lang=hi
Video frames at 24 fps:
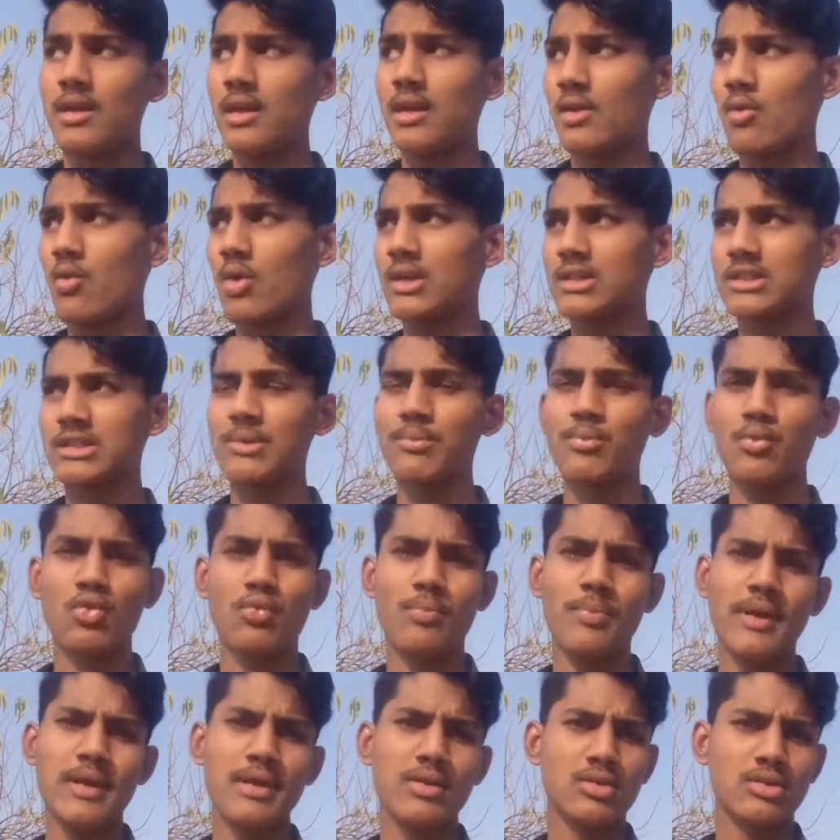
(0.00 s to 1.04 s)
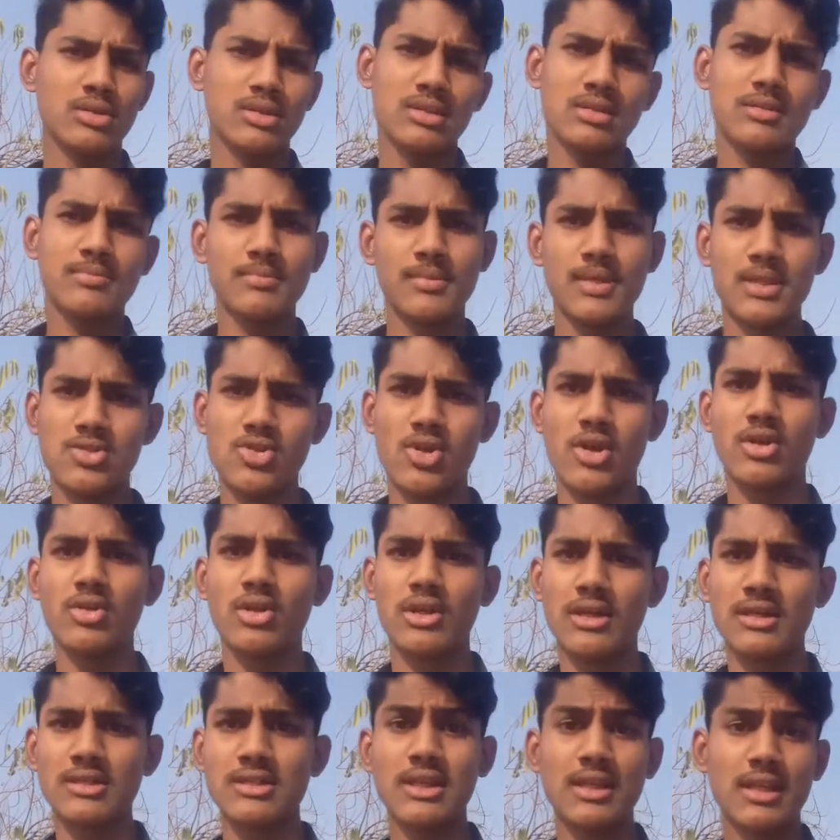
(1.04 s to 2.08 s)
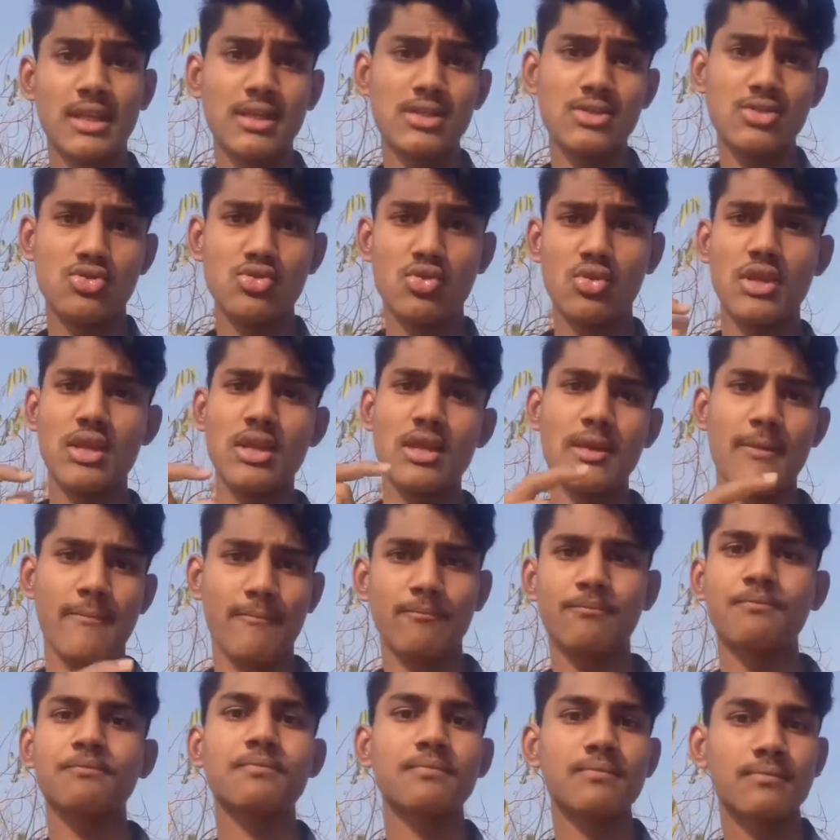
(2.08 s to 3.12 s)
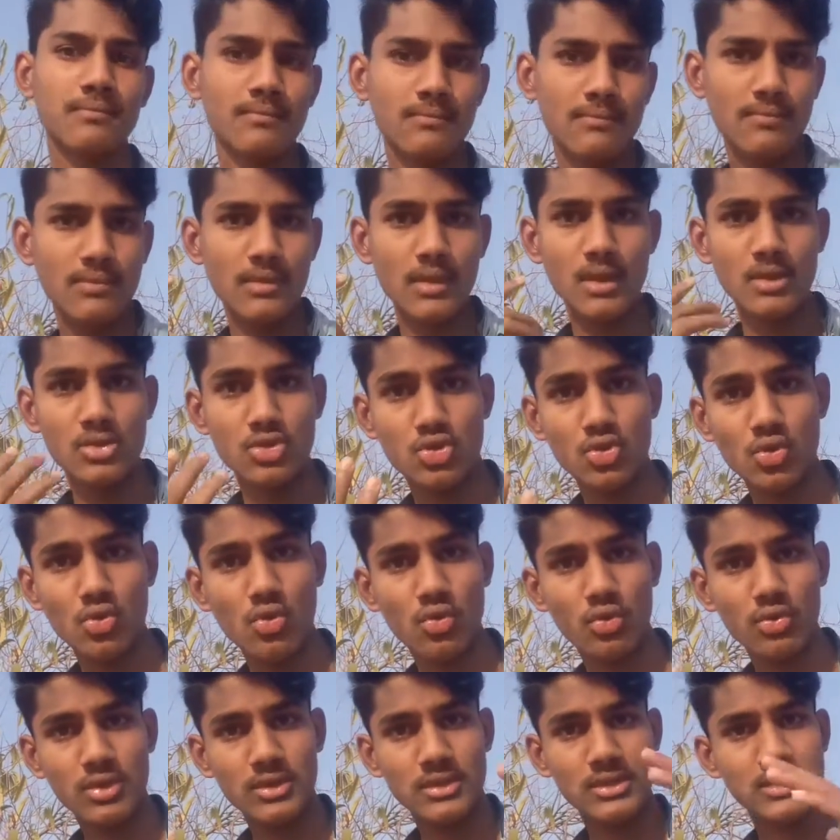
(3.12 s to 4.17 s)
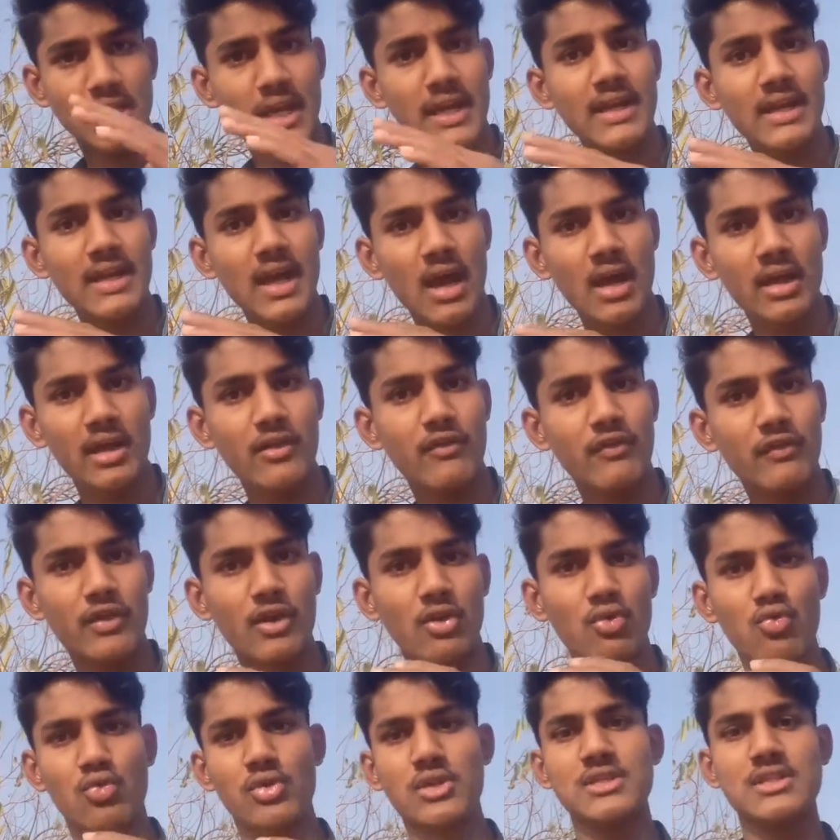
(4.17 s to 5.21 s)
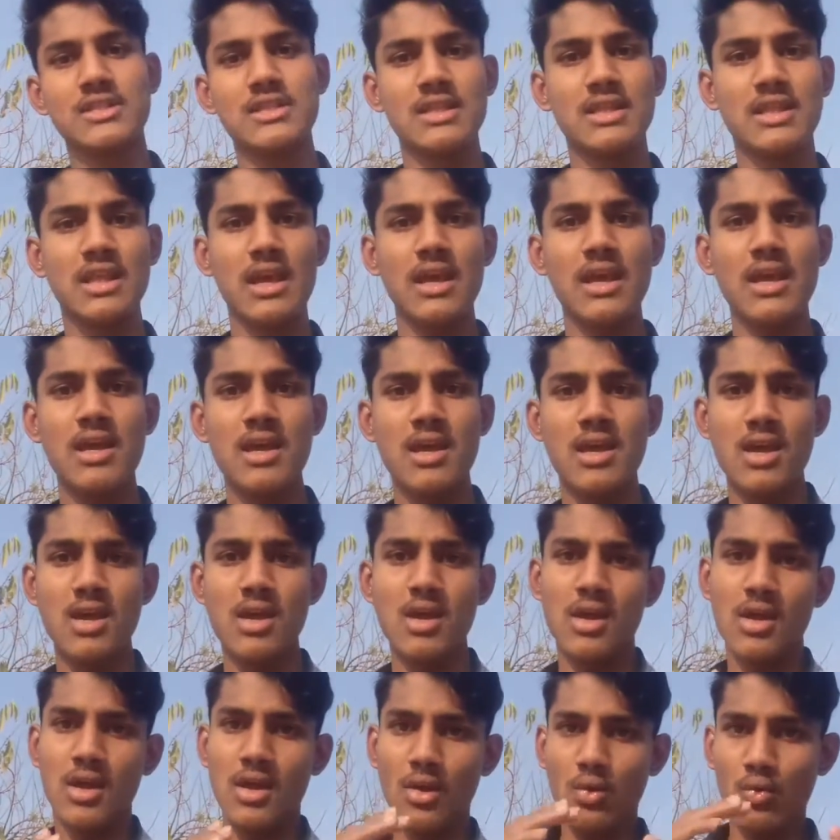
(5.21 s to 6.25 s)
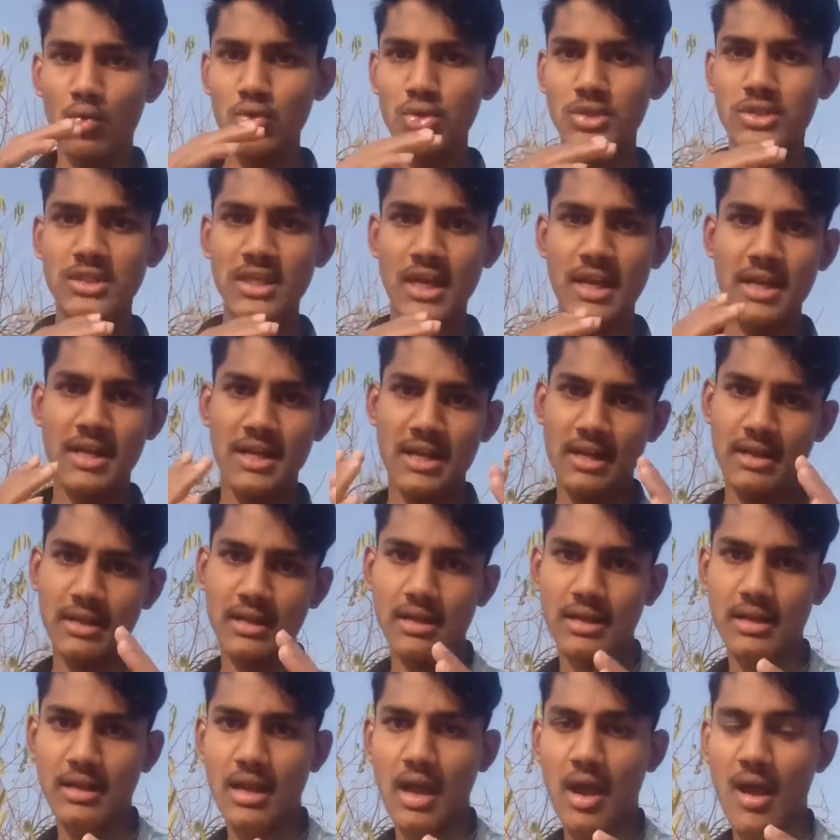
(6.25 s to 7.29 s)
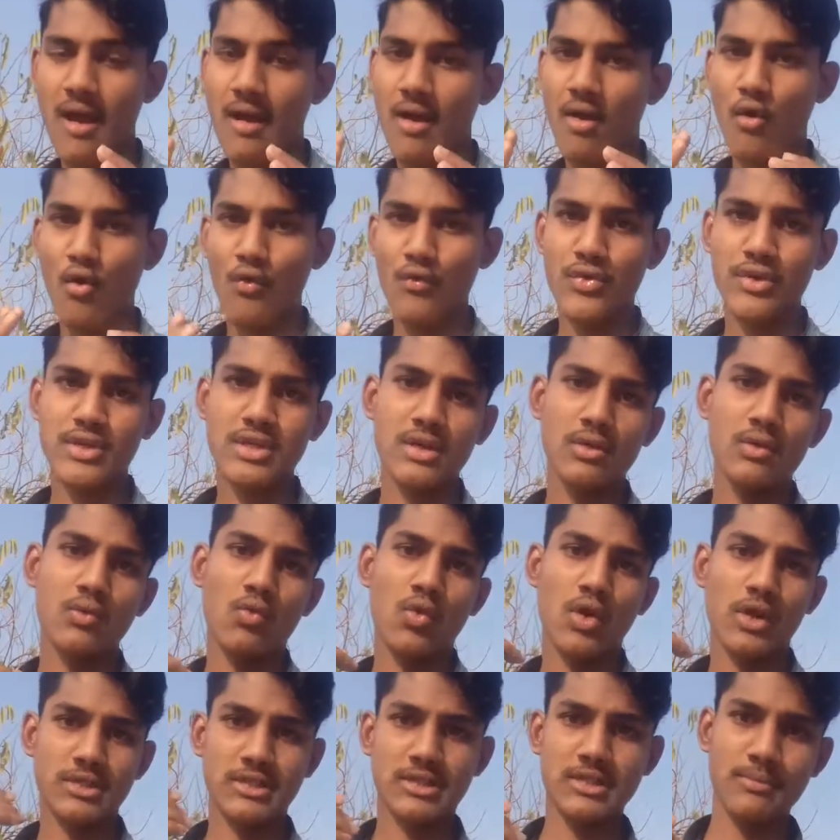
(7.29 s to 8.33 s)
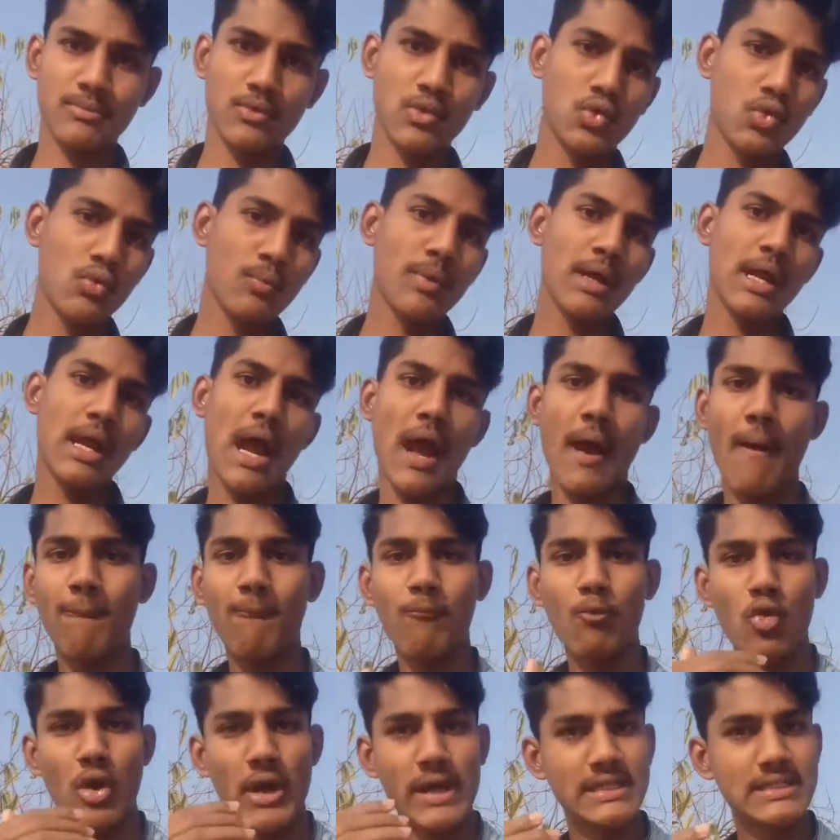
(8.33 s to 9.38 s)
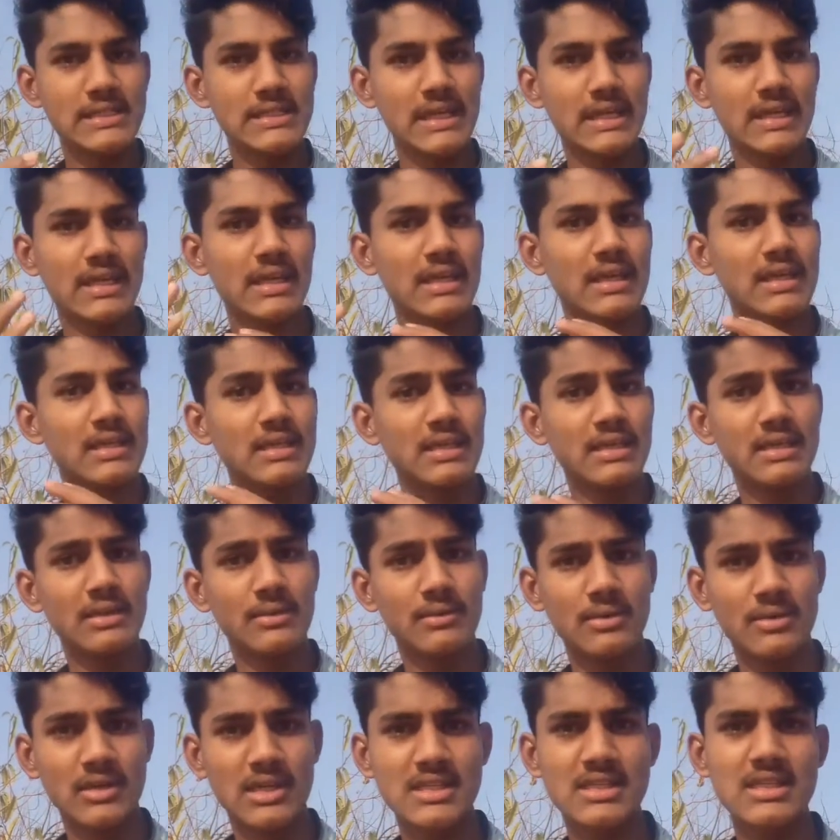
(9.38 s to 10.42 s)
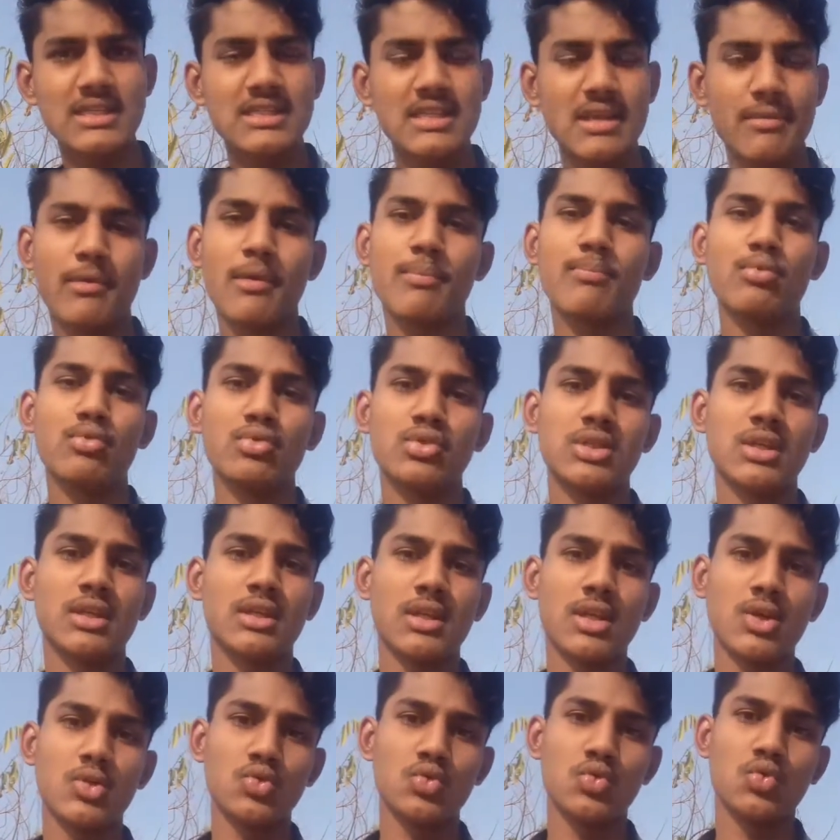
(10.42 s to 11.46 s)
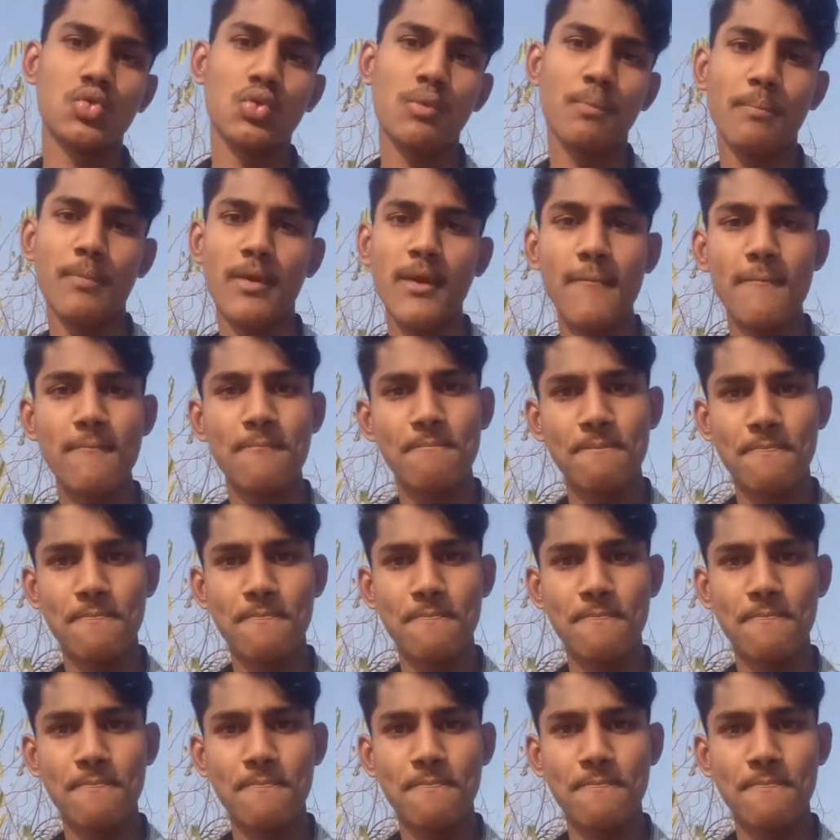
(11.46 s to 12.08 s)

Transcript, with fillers: एक व्हाट्सअप ग्रुप है उसमें ज्वाइन कर सकते हैं जो कि जो साइट आर के कुकीज़ देती है उस साइट का ऑफिशियल व्हाट्सएप ग्रुप है आप वहाँ जाके किसी से भी पूछ सकते हैं उस ग्रुप में